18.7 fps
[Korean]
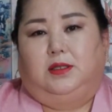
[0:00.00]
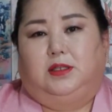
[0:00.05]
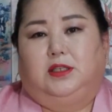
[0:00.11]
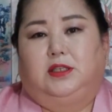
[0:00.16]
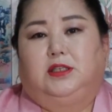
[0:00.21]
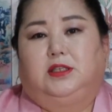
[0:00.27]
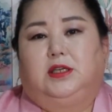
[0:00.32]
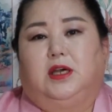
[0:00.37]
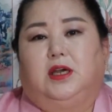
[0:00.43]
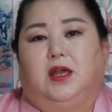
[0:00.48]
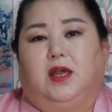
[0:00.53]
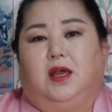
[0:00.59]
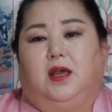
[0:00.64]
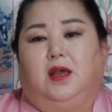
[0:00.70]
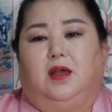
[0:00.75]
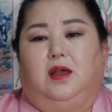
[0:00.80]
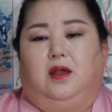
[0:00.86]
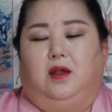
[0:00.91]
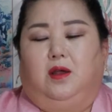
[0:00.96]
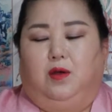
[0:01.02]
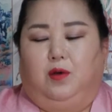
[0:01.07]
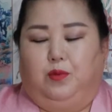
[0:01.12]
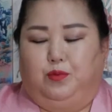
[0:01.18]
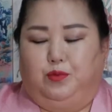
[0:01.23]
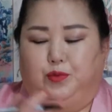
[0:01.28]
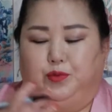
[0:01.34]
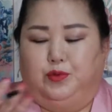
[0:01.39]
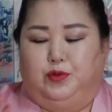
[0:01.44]
직장에
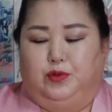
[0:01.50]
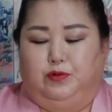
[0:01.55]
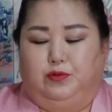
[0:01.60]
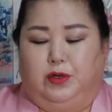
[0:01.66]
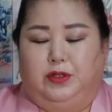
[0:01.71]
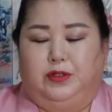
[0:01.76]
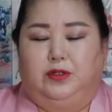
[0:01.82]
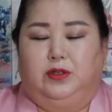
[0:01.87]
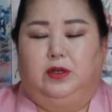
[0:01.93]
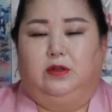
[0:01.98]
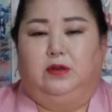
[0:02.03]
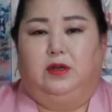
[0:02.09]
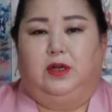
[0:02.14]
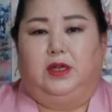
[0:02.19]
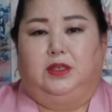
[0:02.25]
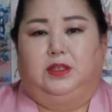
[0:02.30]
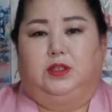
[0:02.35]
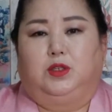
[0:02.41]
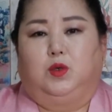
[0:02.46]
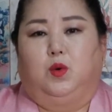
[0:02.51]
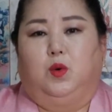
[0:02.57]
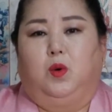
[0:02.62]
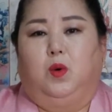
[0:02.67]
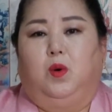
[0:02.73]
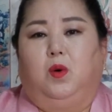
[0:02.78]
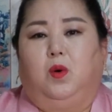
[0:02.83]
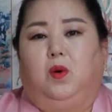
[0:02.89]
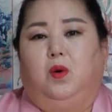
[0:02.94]
원서를
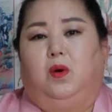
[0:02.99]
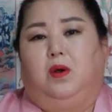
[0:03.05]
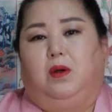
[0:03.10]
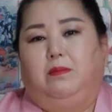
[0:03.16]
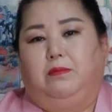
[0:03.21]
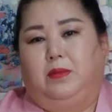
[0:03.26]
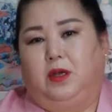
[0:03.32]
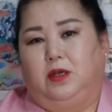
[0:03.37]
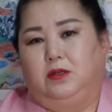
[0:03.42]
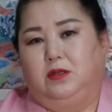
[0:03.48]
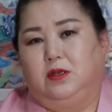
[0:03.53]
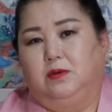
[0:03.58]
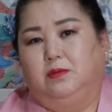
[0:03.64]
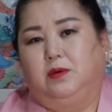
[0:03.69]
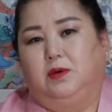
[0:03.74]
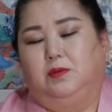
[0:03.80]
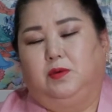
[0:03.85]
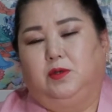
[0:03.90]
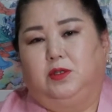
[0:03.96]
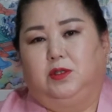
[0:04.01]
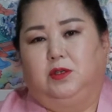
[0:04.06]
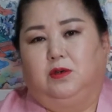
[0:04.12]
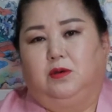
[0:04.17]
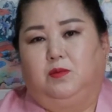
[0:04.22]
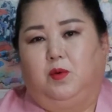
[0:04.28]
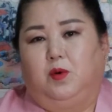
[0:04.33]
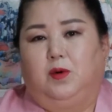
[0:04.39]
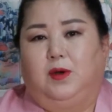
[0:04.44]
내시고 면접을
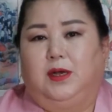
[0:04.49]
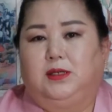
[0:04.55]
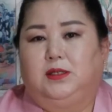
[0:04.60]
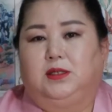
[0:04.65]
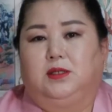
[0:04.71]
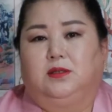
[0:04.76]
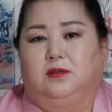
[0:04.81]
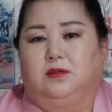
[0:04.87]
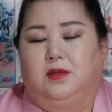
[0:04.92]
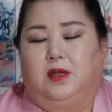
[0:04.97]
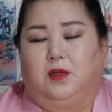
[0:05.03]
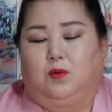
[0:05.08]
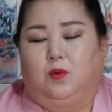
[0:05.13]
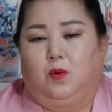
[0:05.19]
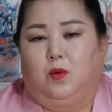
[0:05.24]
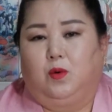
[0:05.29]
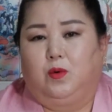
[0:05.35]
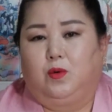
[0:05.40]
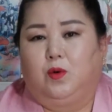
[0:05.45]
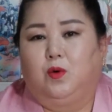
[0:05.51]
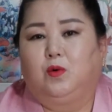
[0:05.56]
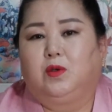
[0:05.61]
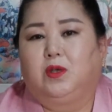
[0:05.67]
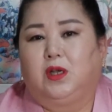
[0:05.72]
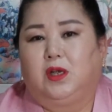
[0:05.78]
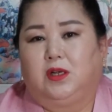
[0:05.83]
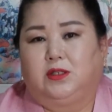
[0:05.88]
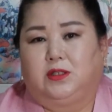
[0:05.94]
보시고 뭘 하시더라도
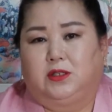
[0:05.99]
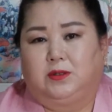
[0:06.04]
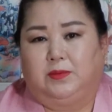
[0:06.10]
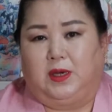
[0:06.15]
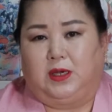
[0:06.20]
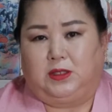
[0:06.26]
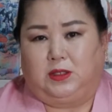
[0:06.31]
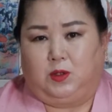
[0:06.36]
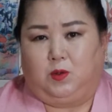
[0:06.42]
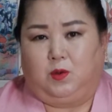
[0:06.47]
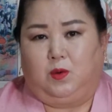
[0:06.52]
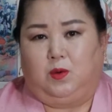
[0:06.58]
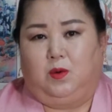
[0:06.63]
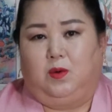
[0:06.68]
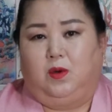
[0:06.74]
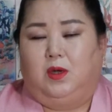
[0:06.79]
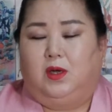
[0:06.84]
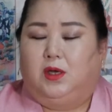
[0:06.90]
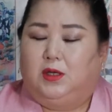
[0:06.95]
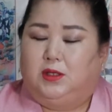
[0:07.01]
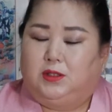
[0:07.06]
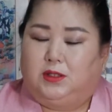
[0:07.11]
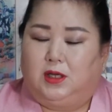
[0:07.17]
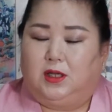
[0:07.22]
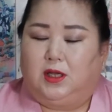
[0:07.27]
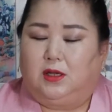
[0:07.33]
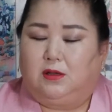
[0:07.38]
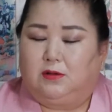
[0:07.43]
용기 잃지 마시고
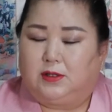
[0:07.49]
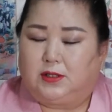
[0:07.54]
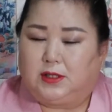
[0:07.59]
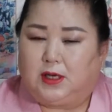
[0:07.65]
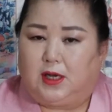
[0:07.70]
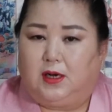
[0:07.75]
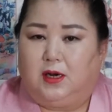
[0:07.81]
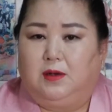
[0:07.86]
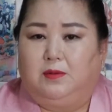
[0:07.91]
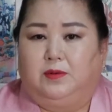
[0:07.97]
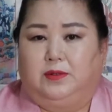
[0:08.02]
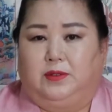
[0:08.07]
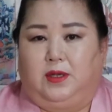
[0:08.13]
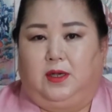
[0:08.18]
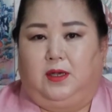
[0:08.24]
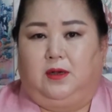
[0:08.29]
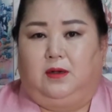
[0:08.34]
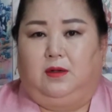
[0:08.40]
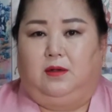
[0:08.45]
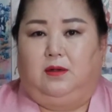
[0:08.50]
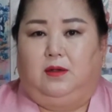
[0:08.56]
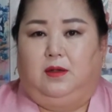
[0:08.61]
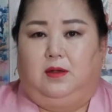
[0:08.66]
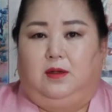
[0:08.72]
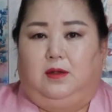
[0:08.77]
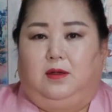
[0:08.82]
제대로 잘 해보세요.